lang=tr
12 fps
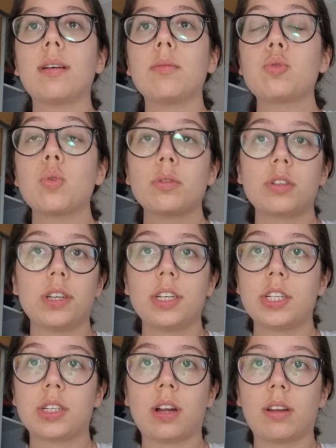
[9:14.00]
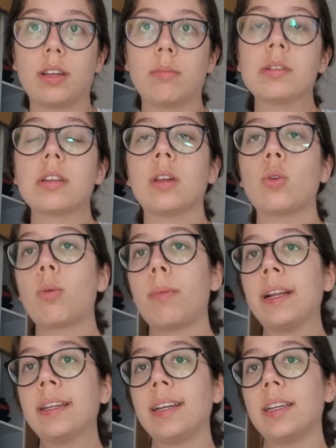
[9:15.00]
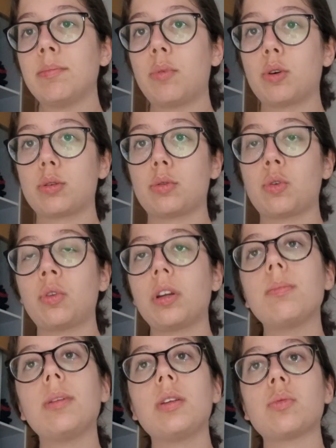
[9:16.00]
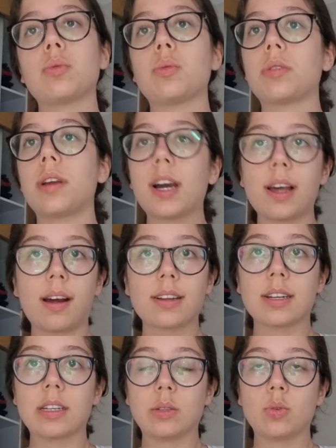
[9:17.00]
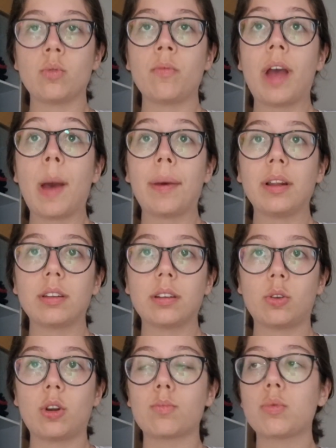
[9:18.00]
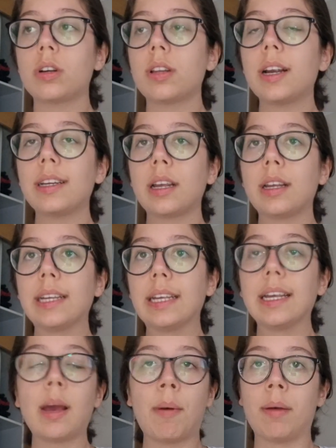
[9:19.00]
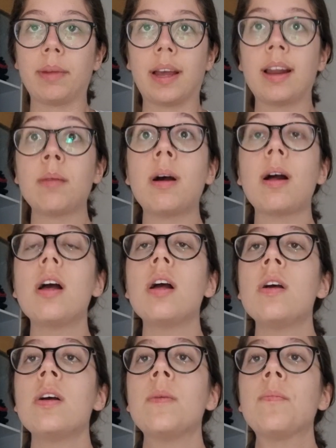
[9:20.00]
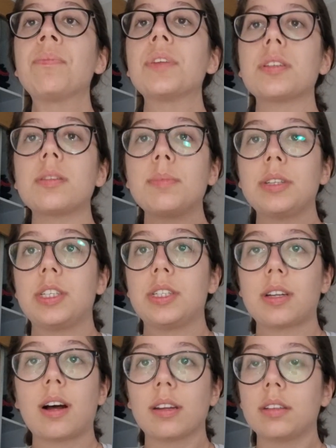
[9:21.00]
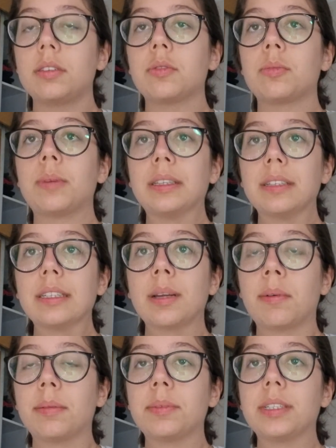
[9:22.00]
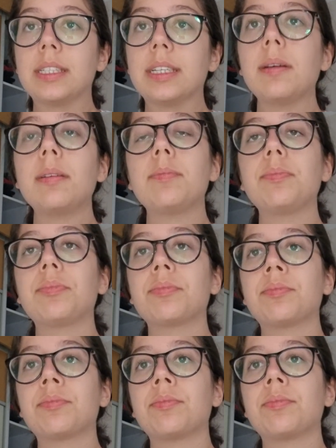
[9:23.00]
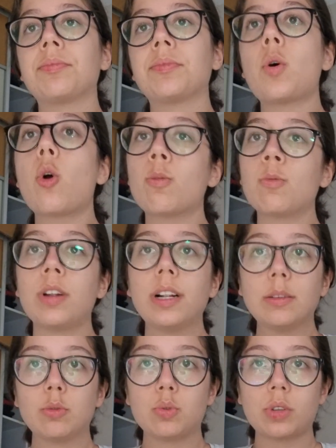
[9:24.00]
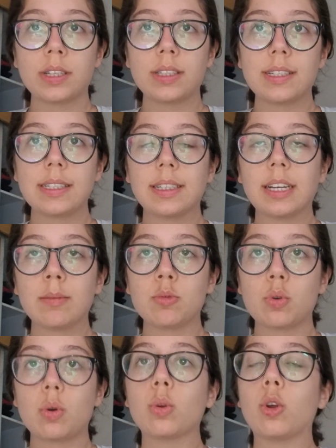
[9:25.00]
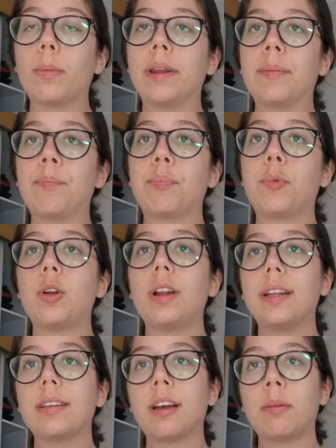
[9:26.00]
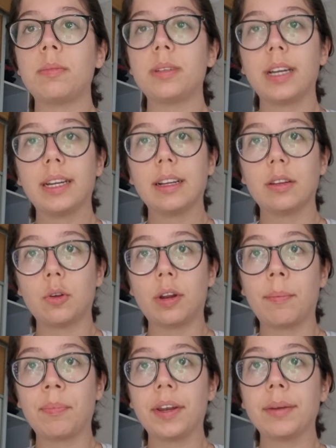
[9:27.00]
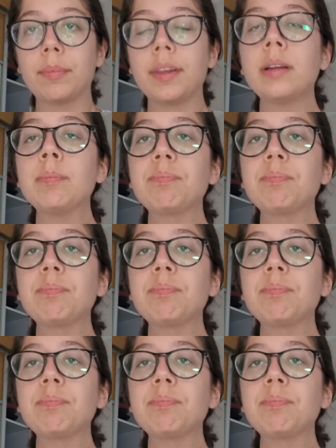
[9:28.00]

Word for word: çok iştahlıydı. Mesela normalde yediğim porsiyonları biliyorsunuz ne kadar az az yiyorum ve hemen tıkanıyorum. Bu kadar yiyemem yani ama nasıl bir iştahla yiyorum anlatamam size. Hmm, hormonal düzensizliklerim çok oluyor benim böyle tam regl dönemlerimde.